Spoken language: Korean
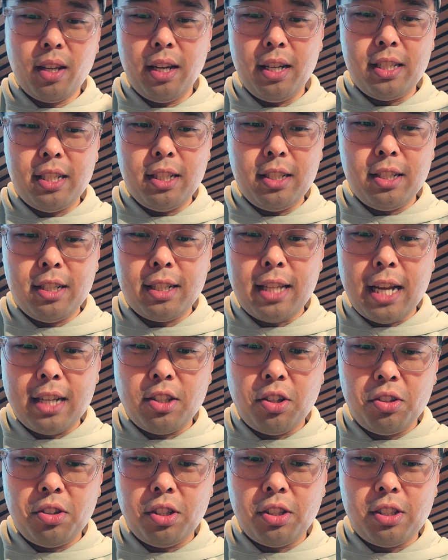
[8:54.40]
예, 치즈를
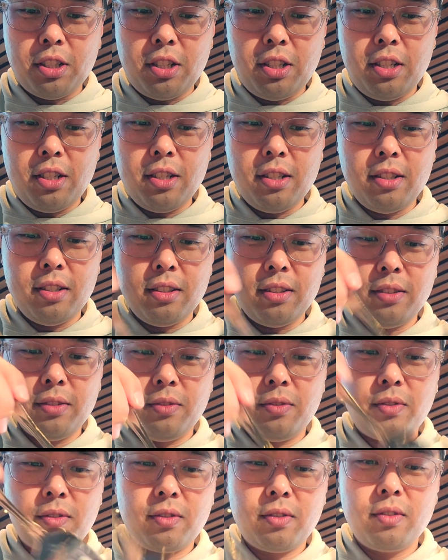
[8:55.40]
다시 얹어서
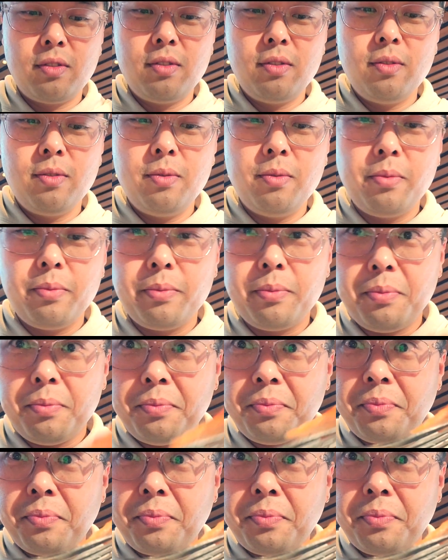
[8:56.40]
음.